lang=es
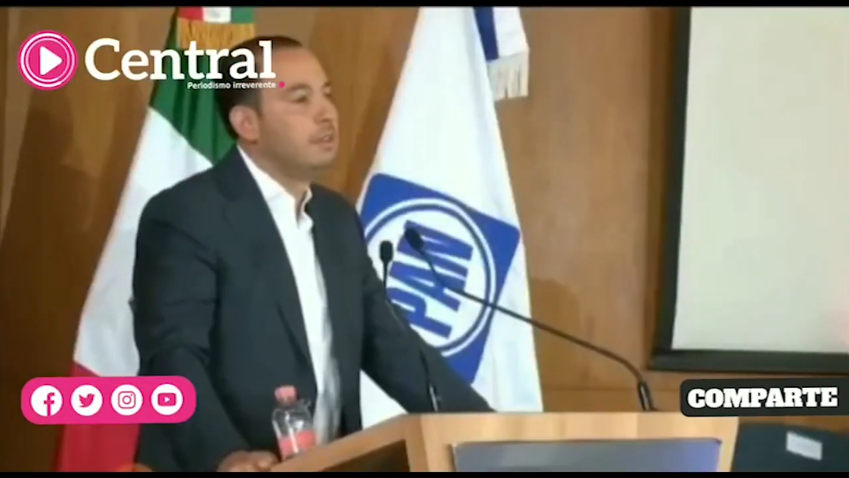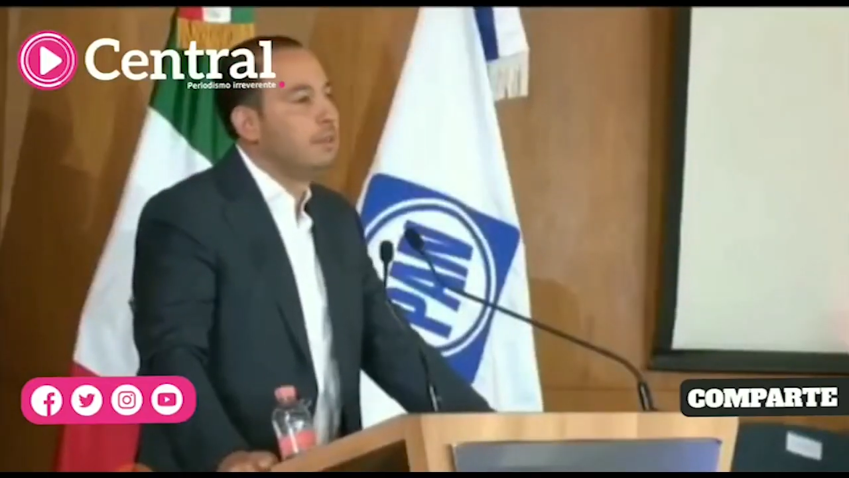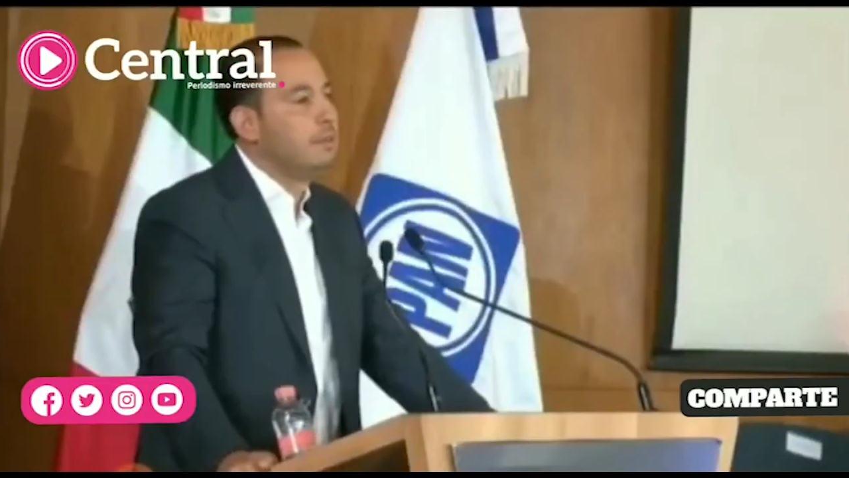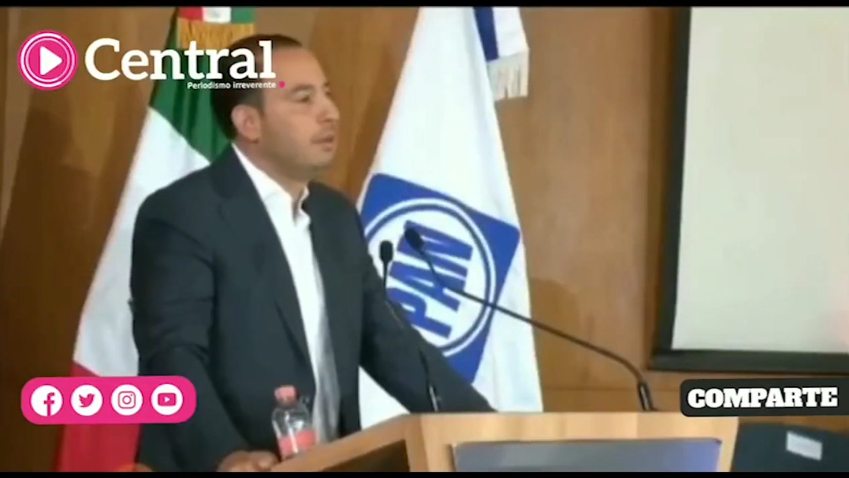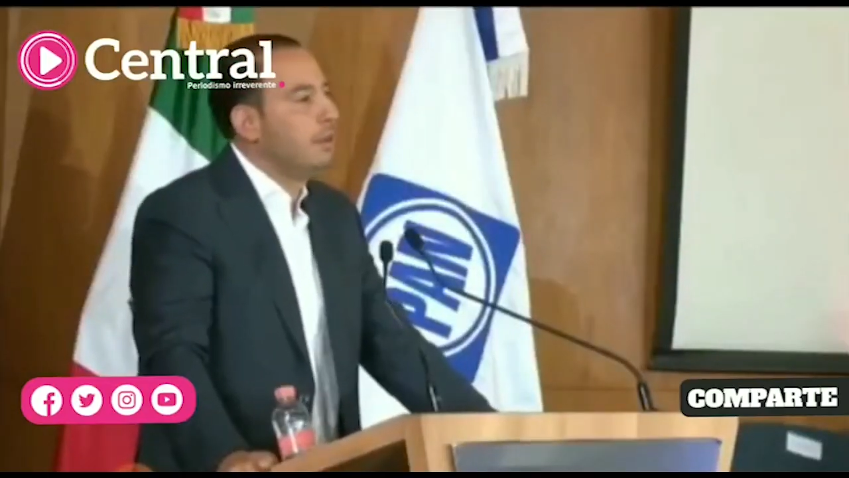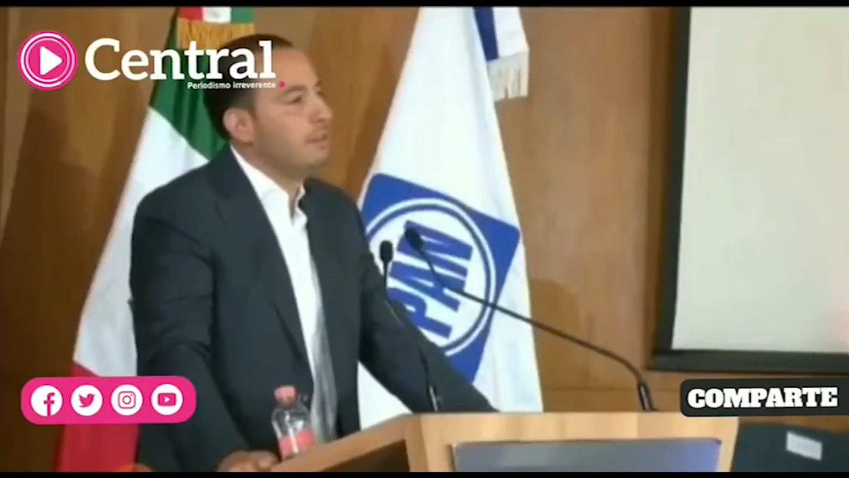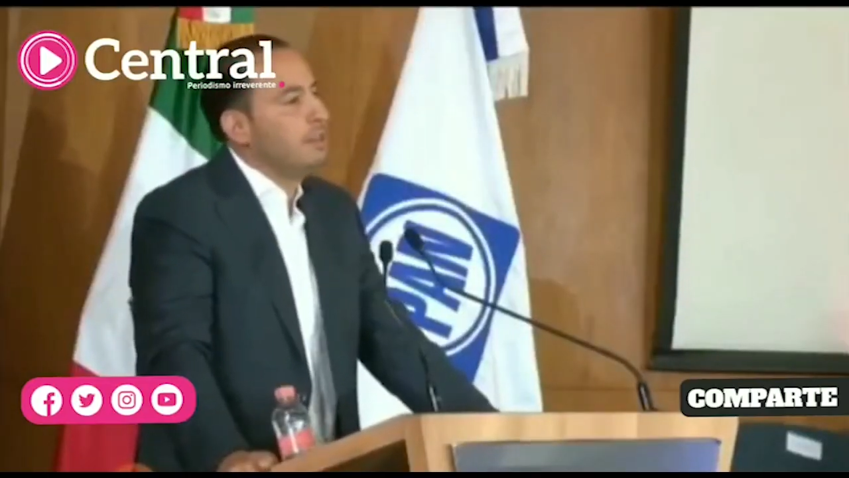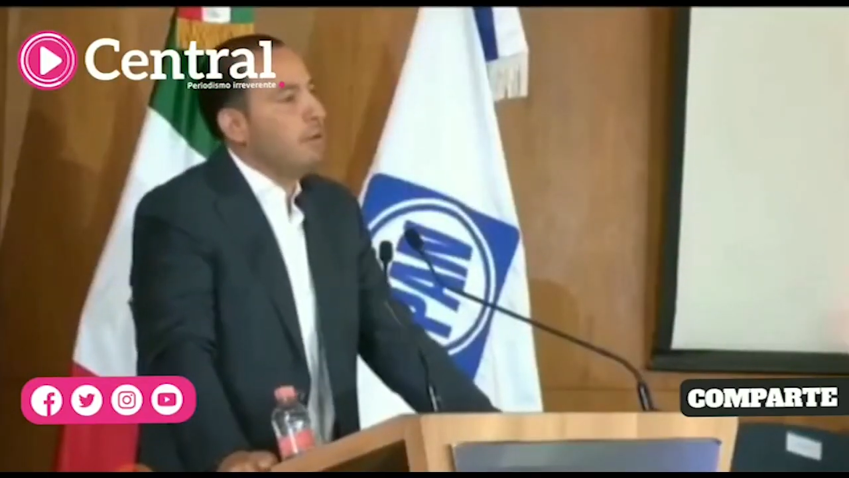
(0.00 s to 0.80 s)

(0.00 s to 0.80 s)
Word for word: ponernos de